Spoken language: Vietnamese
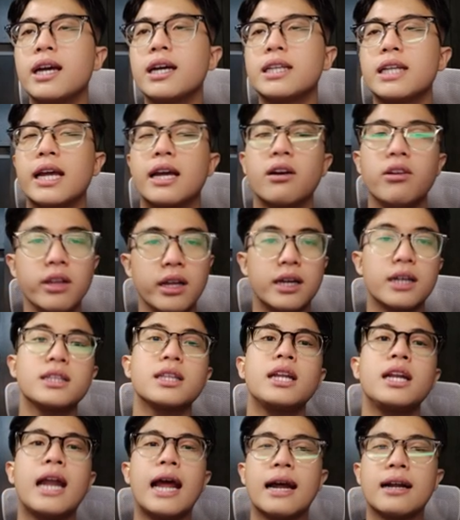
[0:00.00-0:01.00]
á, thì có những cái
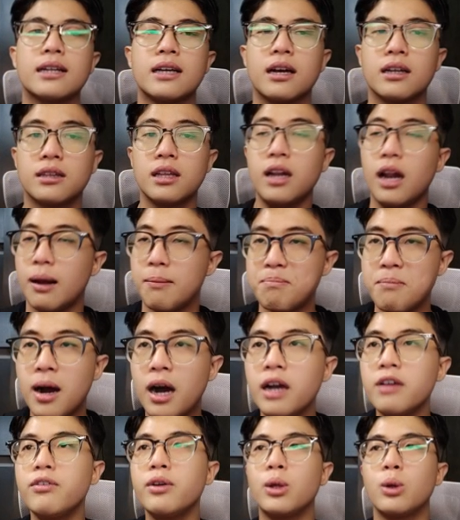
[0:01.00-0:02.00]
tính năng à, tích hợp
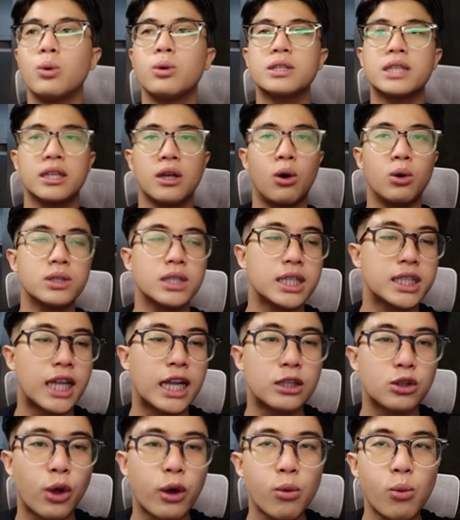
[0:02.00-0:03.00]
mới ví dụ như hỗ trợ
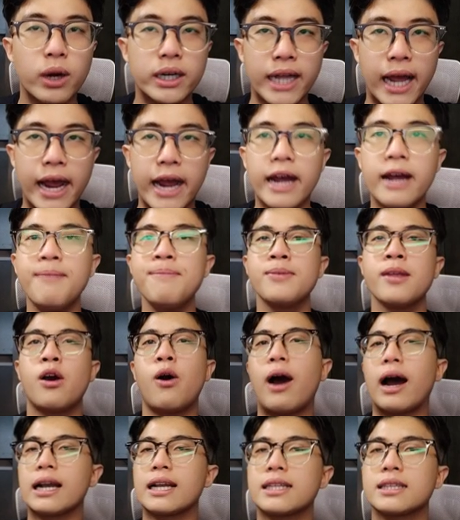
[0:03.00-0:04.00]
thanh toán qua thẻ
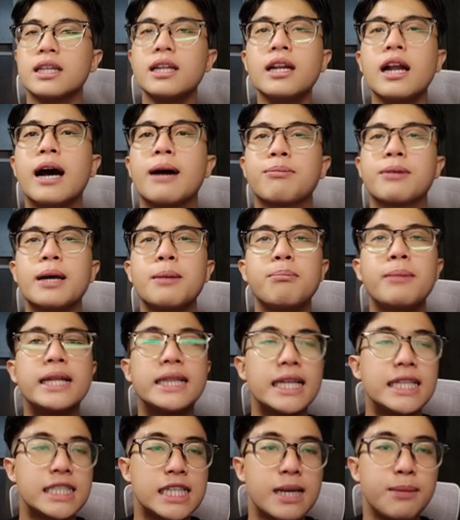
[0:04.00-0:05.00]
hoặc là tích hợp cái
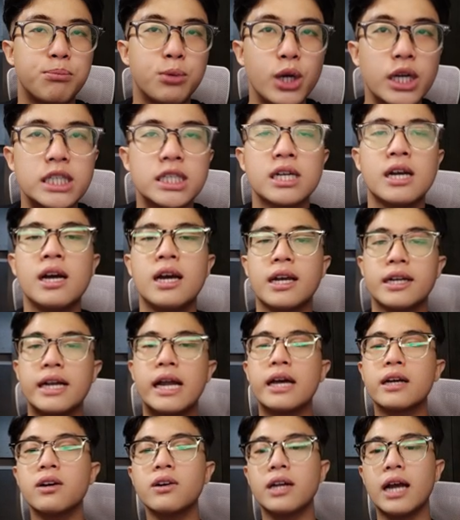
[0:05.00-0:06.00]
BTC Bridge
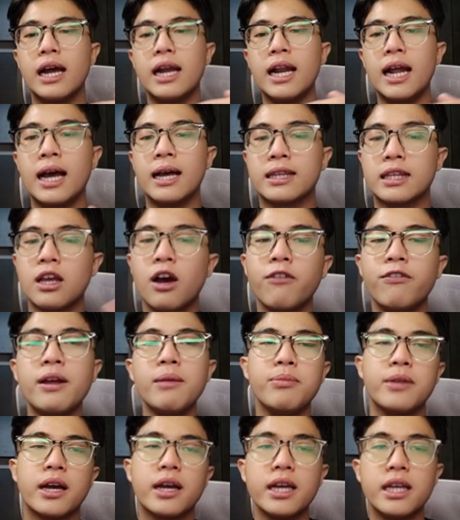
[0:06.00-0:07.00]
để có thể là cho phép
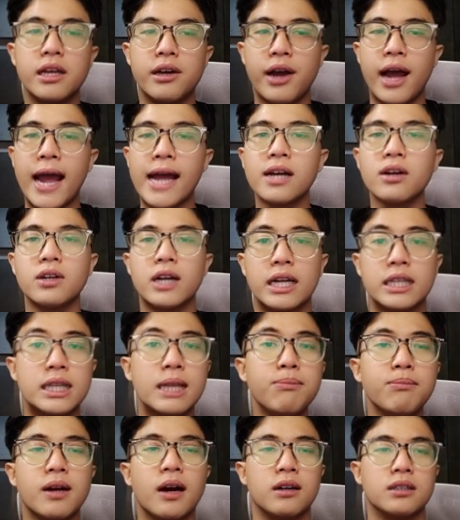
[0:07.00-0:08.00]
những cái dự án có thể tiếp
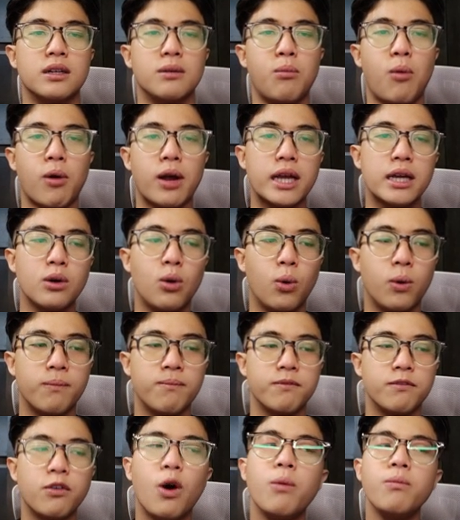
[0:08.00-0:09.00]
cận được một cái
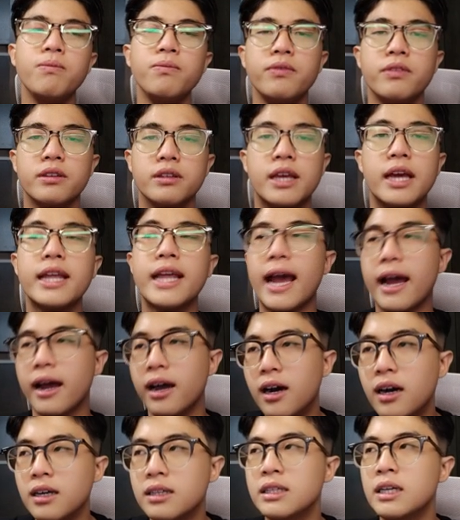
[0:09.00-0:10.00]
nguồn vốn dễ dàng
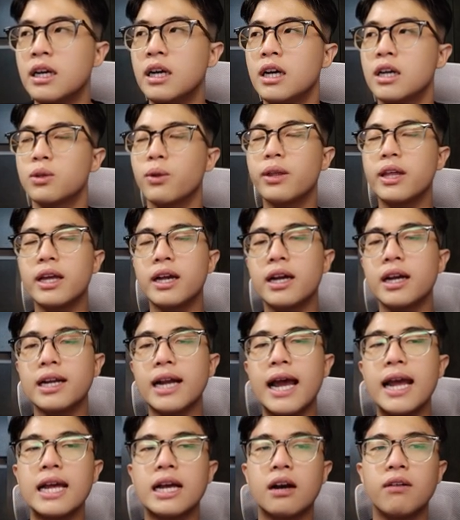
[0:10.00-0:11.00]
hơn. Tuy nhiên á,
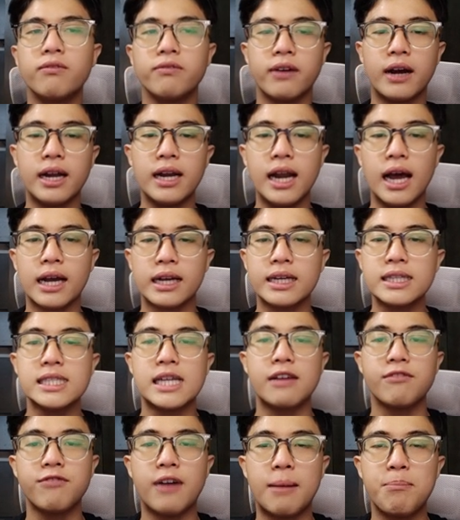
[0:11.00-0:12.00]
đây không phải là cái
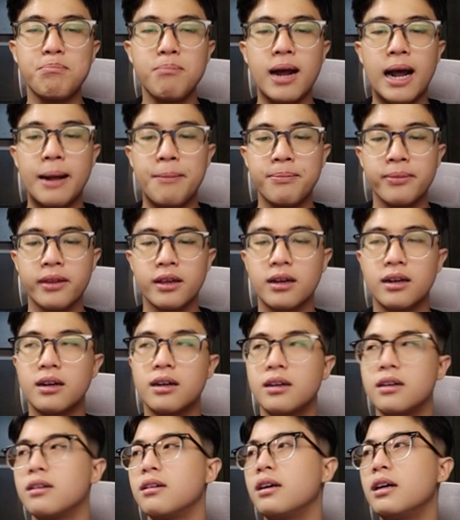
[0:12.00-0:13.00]
sản phẩm mà
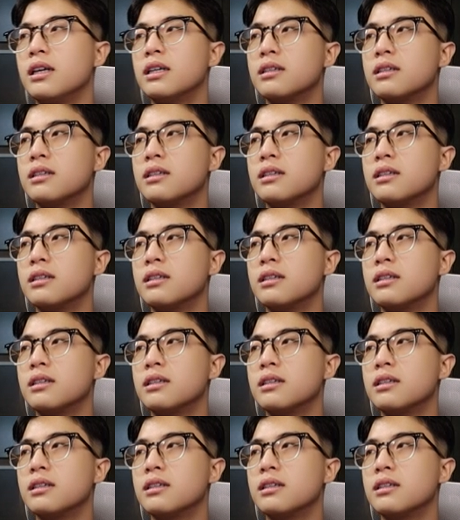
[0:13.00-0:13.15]
uh,